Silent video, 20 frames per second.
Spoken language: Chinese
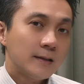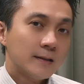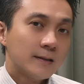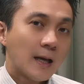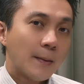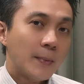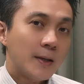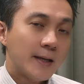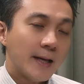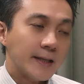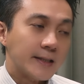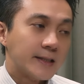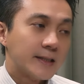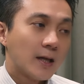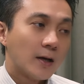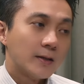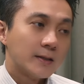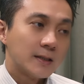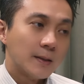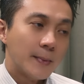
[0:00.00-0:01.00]
他们累积
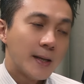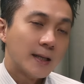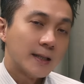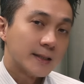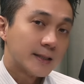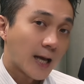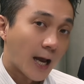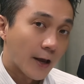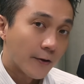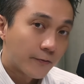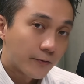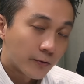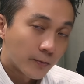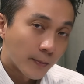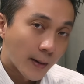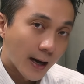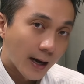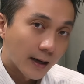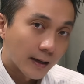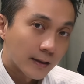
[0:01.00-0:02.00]
到了什么样的财富
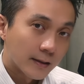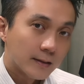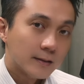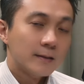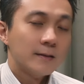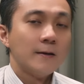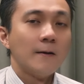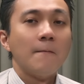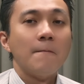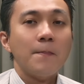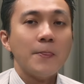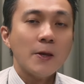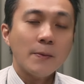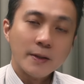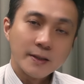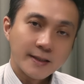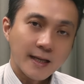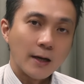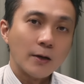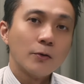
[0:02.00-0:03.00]
吗？你有没
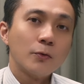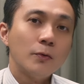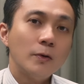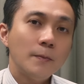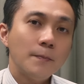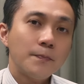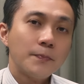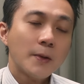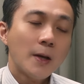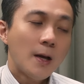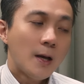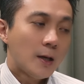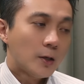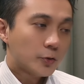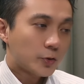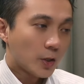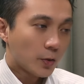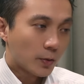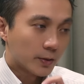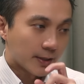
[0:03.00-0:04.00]
有想过？
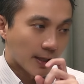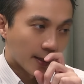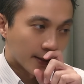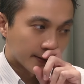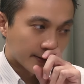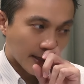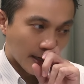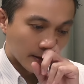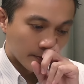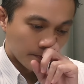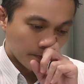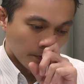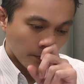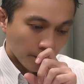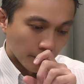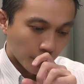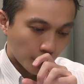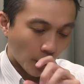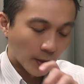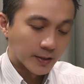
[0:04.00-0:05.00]
所以我常常讲，
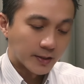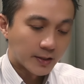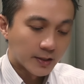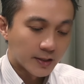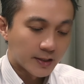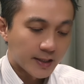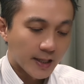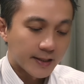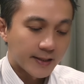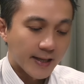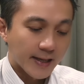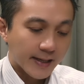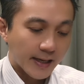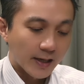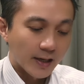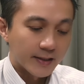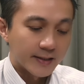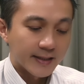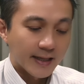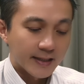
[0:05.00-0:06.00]
短时间内看
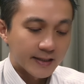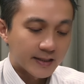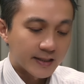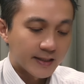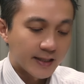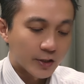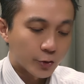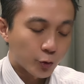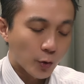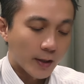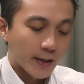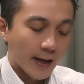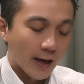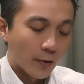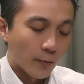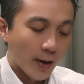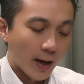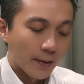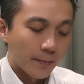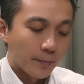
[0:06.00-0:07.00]
到人家今天赚
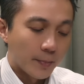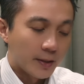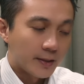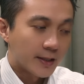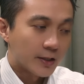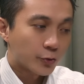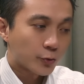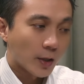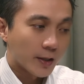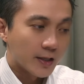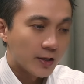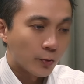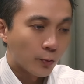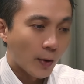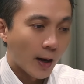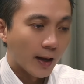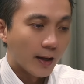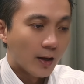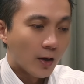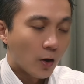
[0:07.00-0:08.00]
两万，明天赚一
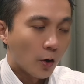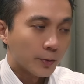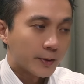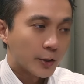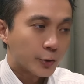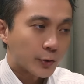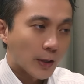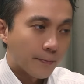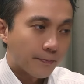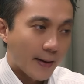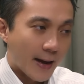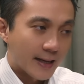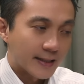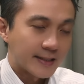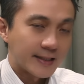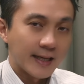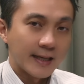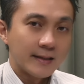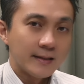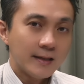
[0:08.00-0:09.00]
万，后天赚八
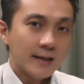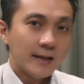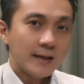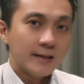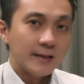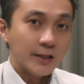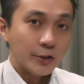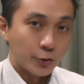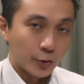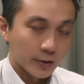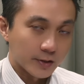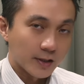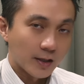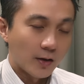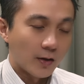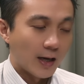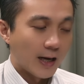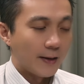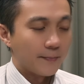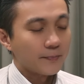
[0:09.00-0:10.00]
千，你觉得
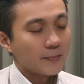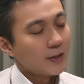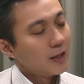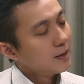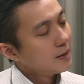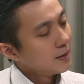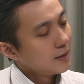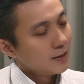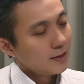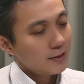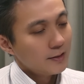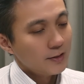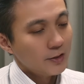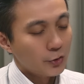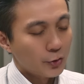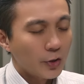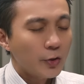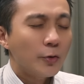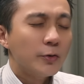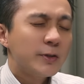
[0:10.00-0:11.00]
哇？你
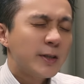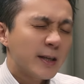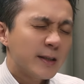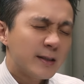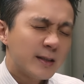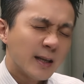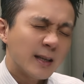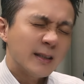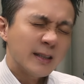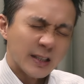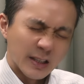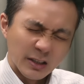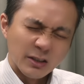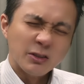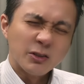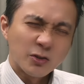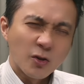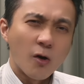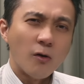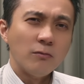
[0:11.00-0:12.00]
觉得有一点点
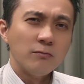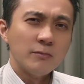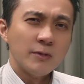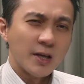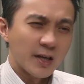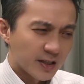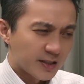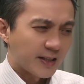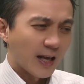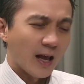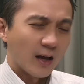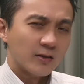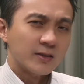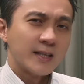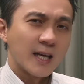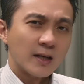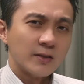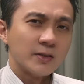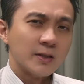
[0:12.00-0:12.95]
心动，你也想要这样